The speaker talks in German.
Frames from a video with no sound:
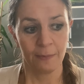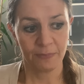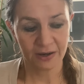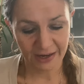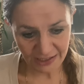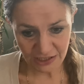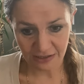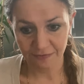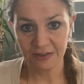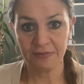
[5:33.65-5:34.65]

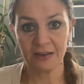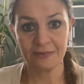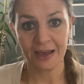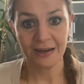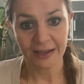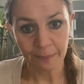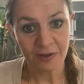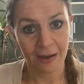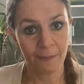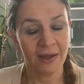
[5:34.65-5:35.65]
berichten, wie wir es erlebt
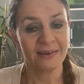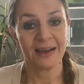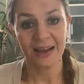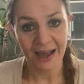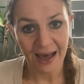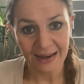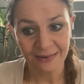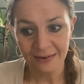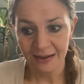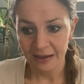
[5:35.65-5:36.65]
haben, dann kann